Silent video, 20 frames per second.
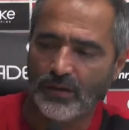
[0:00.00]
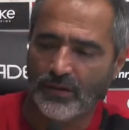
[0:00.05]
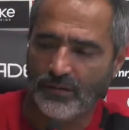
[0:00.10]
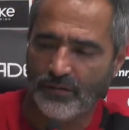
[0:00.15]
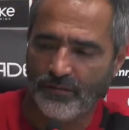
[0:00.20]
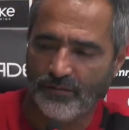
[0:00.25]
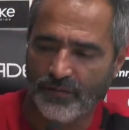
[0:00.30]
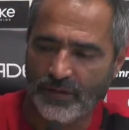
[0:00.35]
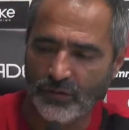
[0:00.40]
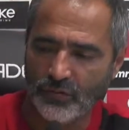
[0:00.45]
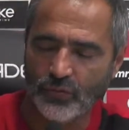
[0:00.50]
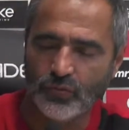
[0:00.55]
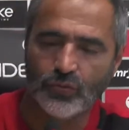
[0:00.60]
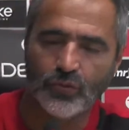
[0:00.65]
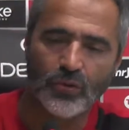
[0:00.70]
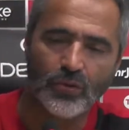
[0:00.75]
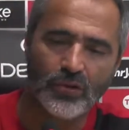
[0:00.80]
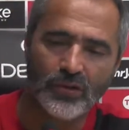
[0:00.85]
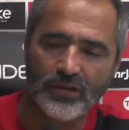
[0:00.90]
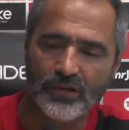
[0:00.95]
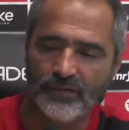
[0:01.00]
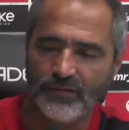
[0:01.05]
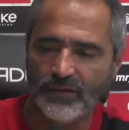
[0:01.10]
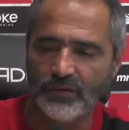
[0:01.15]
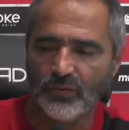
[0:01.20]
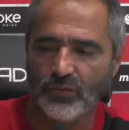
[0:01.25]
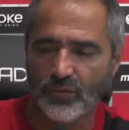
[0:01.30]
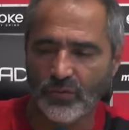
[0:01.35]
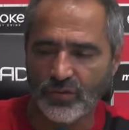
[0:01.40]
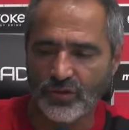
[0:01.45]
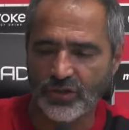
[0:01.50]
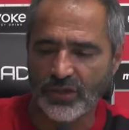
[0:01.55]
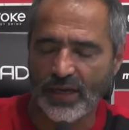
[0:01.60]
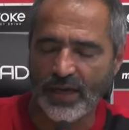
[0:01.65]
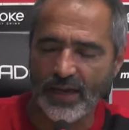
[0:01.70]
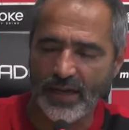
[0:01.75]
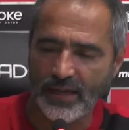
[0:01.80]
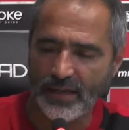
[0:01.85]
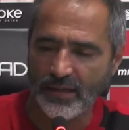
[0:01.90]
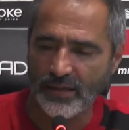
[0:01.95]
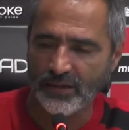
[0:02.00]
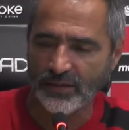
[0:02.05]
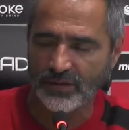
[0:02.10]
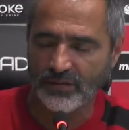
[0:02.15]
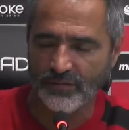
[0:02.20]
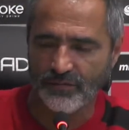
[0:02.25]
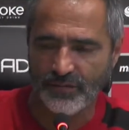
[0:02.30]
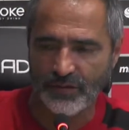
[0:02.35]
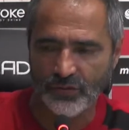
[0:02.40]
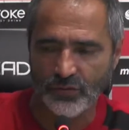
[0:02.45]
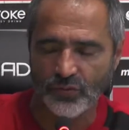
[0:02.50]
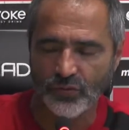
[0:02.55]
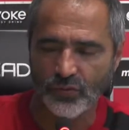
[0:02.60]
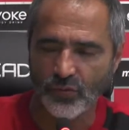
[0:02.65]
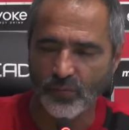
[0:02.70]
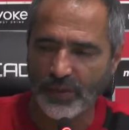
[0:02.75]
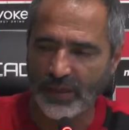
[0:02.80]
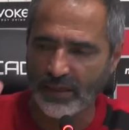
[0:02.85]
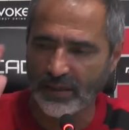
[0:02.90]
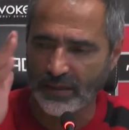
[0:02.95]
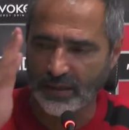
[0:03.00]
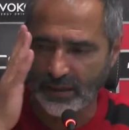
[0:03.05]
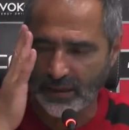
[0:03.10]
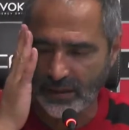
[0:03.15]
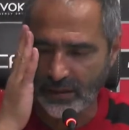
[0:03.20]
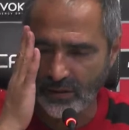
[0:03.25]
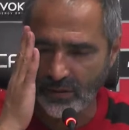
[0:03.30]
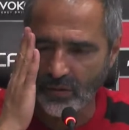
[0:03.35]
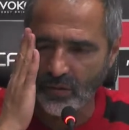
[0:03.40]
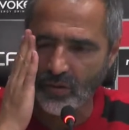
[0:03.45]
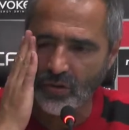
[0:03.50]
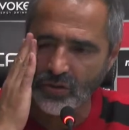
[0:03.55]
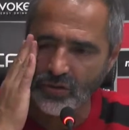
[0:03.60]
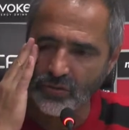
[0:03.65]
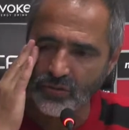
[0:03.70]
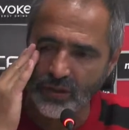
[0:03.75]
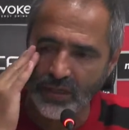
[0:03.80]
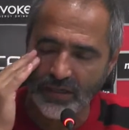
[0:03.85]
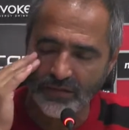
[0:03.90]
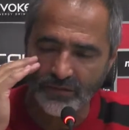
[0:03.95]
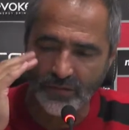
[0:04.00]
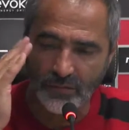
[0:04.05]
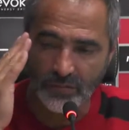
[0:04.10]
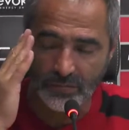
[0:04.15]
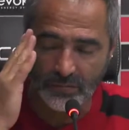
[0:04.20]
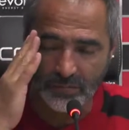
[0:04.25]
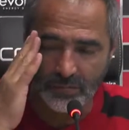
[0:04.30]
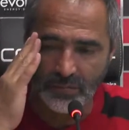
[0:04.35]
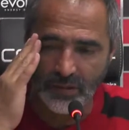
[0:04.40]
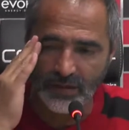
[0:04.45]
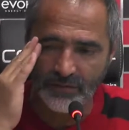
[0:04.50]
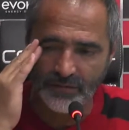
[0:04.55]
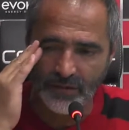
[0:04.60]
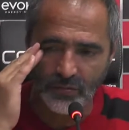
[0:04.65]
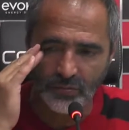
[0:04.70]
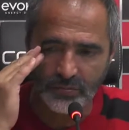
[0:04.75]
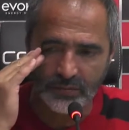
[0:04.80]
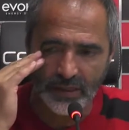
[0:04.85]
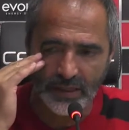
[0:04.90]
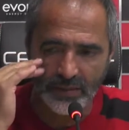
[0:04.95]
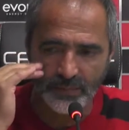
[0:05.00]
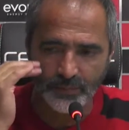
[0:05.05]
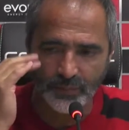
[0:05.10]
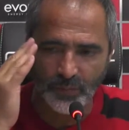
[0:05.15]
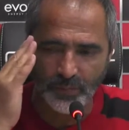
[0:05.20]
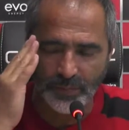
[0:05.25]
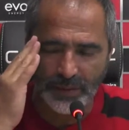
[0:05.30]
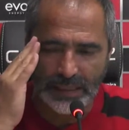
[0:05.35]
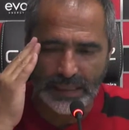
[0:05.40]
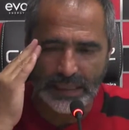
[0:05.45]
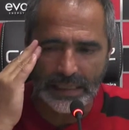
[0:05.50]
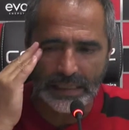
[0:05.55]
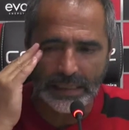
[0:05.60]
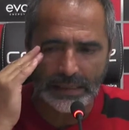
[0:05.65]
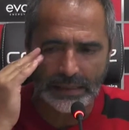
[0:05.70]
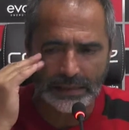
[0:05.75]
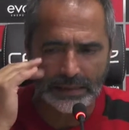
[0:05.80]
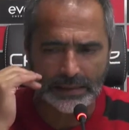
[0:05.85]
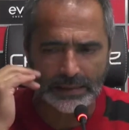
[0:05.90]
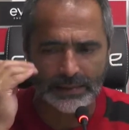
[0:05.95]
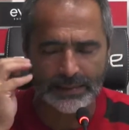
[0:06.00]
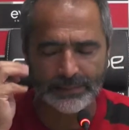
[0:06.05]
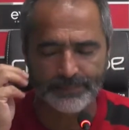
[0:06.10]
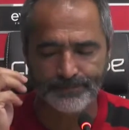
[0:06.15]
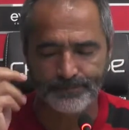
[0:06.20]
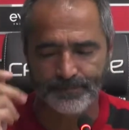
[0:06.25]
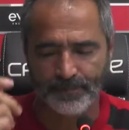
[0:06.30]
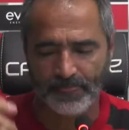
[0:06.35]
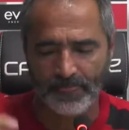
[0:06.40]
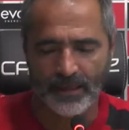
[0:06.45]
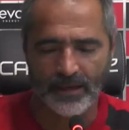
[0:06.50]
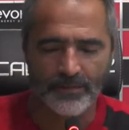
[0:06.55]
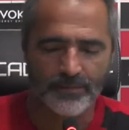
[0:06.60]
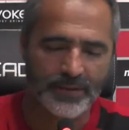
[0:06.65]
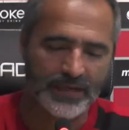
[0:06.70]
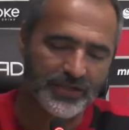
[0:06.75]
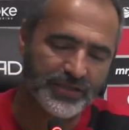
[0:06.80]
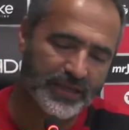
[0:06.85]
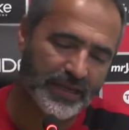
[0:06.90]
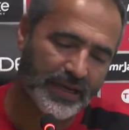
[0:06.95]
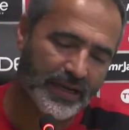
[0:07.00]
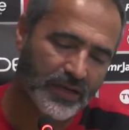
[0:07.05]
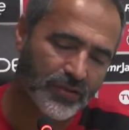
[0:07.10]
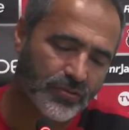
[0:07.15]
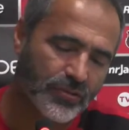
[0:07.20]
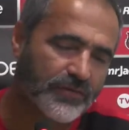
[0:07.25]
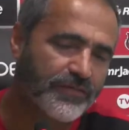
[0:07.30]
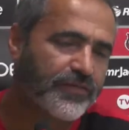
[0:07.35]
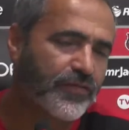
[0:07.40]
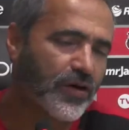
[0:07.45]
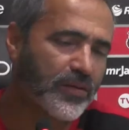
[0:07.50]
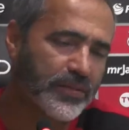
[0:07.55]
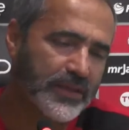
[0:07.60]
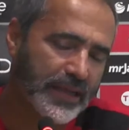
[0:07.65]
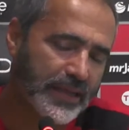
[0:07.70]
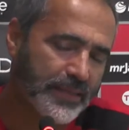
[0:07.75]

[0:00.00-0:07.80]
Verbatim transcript: vindo o Tony, vindo o Gutierrez, vindo o Branquinho. Lógico que eles vão levar um tempo para chegar na sua forma e aí